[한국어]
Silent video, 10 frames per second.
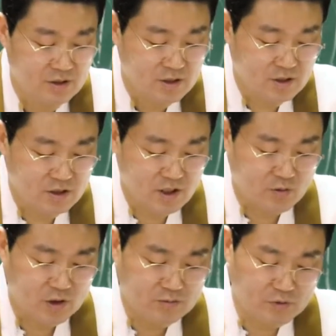그런데
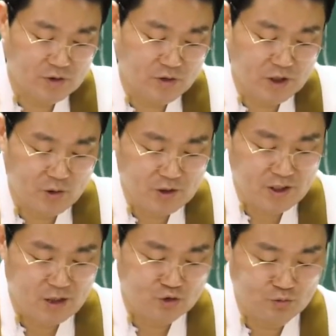원불교의
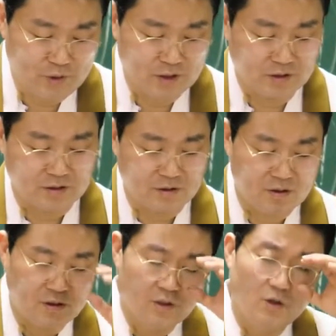이론상 숭배는
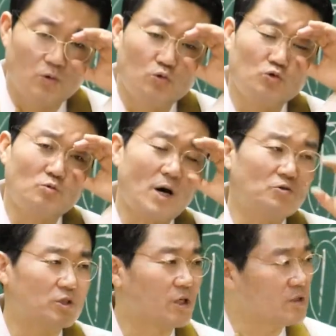
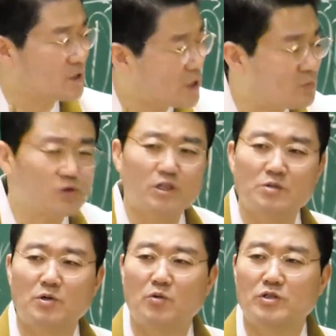무유만유 전체를
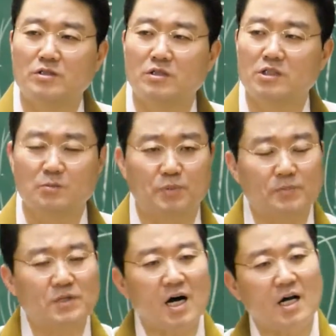부처님으로 모시는 거예요. 즉
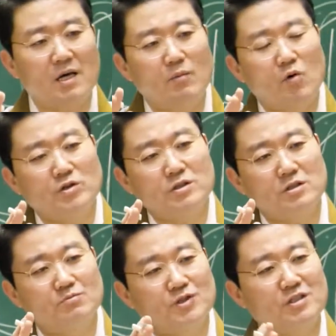법당 안에
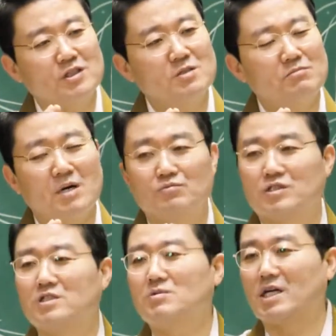모시는 부처님만
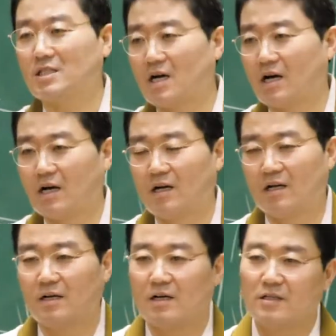부처님이 아니라
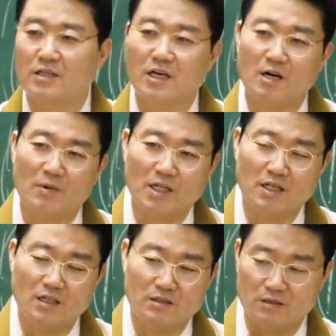내가
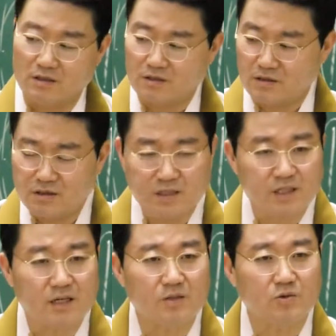만나는 어떤
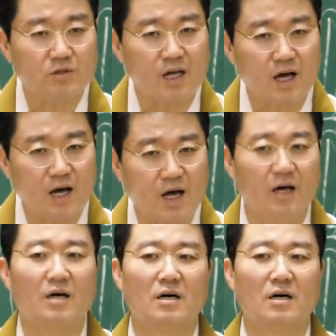대상도 다